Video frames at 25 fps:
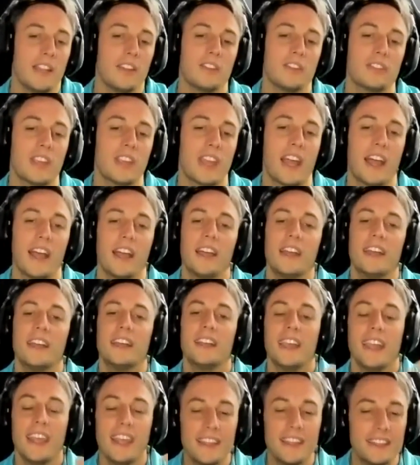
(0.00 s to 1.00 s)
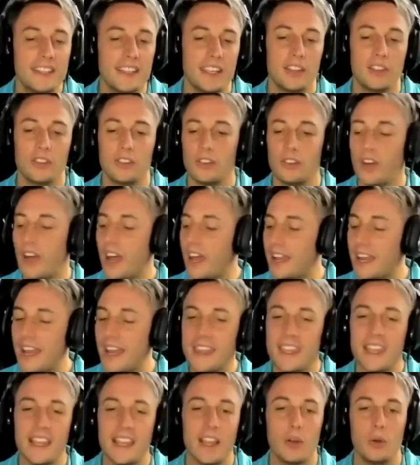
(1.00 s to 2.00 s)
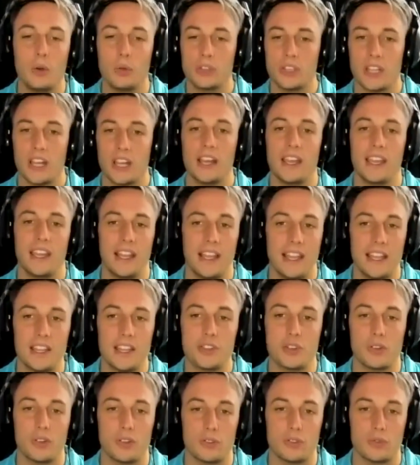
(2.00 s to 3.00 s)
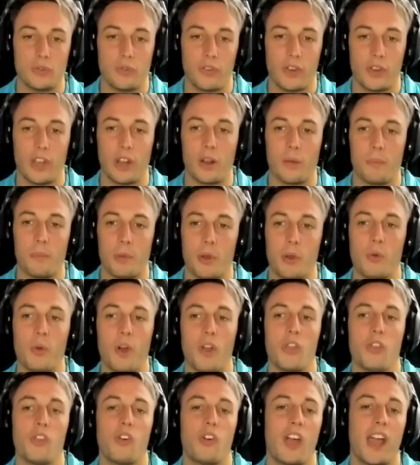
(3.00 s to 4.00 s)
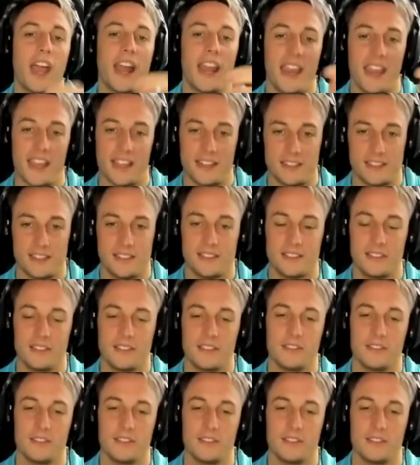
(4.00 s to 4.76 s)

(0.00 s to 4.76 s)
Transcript: O sea, entiendo, a nadie le gusta el hecho de sufrirlo, pero cuando ganas